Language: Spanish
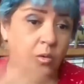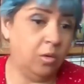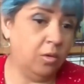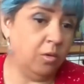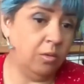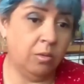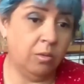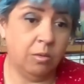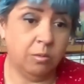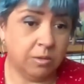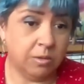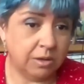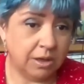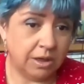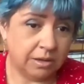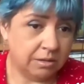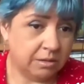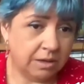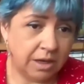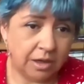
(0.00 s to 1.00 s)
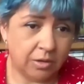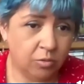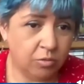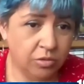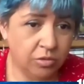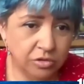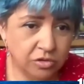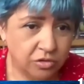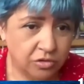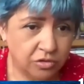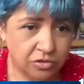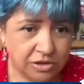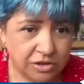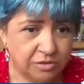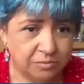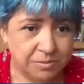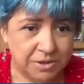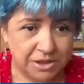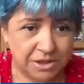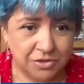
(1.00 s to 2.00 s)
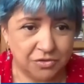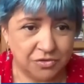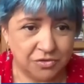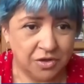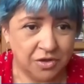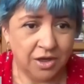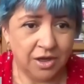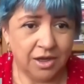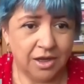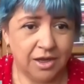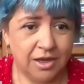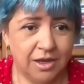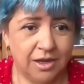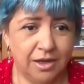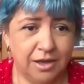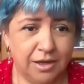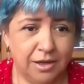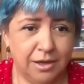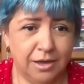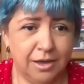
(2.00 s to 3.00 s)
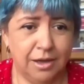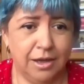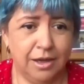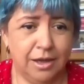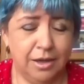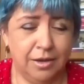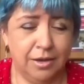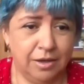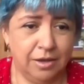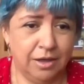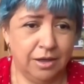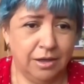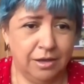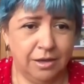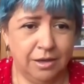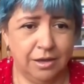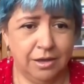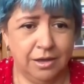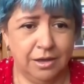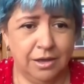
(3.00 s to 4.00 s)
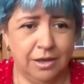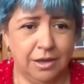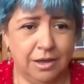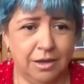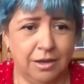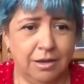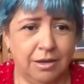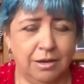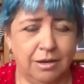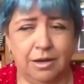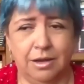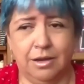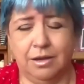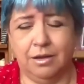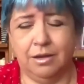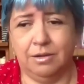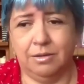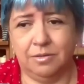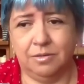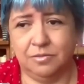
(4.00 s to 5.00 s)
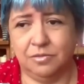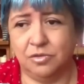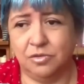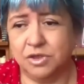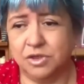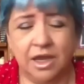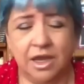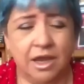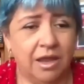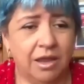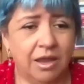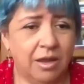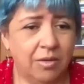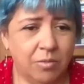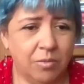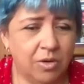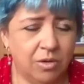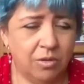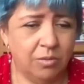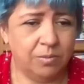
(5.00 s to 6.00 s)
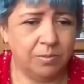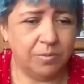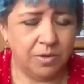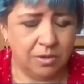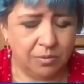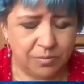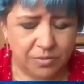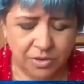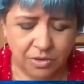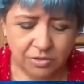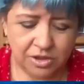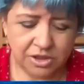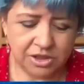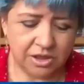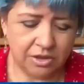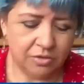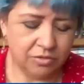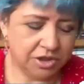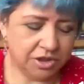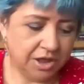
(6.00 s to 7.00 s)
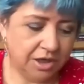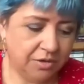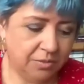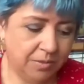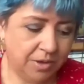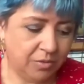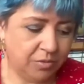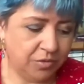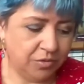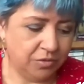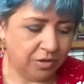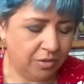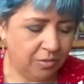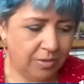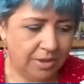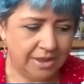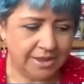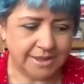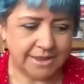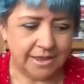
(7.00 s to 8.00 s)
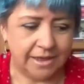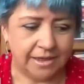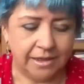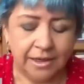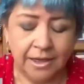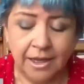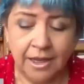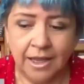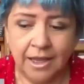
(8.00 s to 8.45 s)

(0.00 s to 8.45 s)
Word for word: o, en algunos otros espacios eh, la, la, no sé, hay opiniones en contra, ya no me acuerdo ni cuáles eran.